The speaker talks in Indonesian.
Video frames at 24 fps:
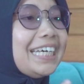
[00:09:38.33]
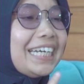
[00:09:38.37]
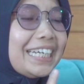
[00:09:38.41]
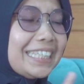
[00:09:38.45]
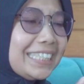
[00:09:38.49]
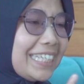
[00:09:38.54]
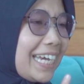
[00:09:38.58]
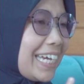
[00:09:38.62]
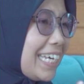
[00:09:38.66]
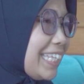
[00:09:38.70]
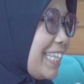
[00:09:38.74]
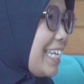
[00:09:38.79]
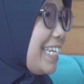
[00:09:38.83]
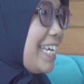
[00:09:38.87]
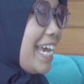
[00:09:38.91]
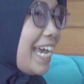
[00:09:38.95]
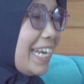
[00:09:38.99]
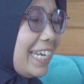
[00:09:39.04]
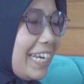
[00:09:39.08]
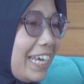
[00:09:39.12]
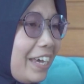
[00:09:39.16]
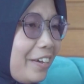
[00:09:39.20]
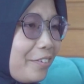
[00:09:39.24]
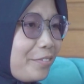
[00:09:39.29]
kerja kita di
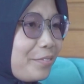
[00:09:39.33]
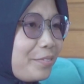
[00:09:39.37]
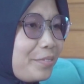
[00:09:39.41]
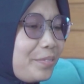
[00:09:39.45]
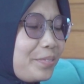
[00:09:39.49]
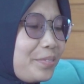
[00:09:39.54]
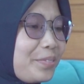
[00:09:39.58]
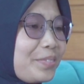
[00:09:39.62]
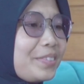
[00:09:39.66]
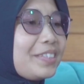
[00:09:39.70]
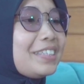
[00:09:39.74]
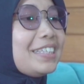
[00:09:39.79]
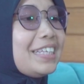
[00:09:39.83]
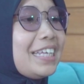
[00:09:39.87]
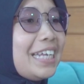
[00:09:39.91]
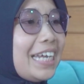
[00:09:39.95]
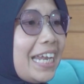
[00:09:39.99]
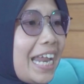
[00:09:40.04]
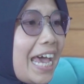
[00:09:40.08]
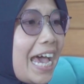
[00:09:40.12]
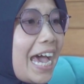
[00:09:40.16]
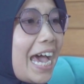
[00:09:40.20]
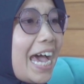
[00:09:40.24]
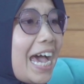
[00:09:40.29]
NF.
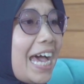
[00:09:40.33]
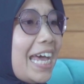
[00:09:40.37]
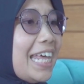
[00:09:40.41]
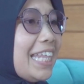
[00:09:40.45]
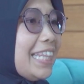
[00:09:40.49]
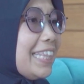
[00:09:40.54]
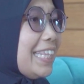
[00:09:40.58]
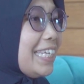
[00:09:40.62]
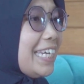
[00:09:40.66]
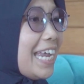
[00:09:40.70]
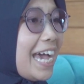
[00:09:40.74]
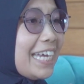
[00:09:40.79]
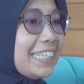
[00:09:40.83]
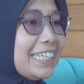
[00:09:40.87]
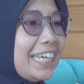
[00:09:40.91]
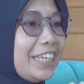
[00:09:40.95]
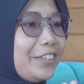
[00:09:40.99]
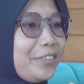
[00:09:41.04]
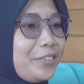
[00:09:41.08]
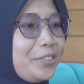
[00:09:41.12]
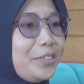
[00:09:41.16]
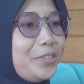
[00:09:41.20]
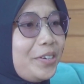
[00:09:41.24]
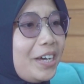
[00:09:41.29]
Nah, tidak
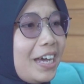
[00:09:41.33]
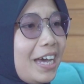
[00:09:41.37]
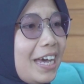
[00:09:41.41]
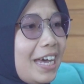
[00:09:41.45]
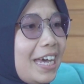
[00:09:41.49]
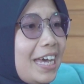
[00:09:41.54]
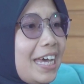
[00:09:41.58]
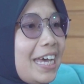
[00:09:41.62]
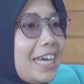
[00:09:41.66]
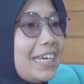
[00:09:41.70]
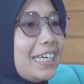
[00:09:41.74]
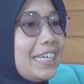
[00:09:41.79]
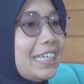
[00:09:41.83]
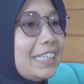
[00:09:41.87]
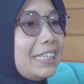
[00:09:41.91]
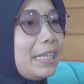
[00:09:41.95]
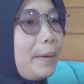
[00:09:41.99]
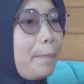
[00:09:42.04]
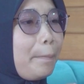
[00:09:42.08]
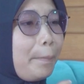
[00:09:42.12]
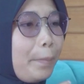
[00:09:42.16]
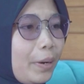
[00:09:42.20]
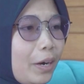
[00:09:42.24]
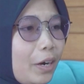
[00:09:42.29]
hanya itu juga,
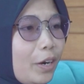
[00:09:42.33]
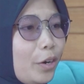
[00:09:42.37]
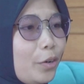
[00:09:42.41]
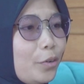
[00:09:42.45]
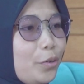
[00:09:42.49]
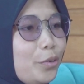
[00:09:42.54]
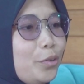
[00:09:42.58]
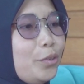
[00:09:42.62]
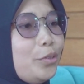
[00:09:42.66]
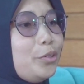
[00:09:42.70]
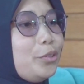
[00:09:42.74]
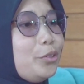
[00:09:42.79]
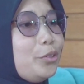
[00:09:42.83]
kita perlu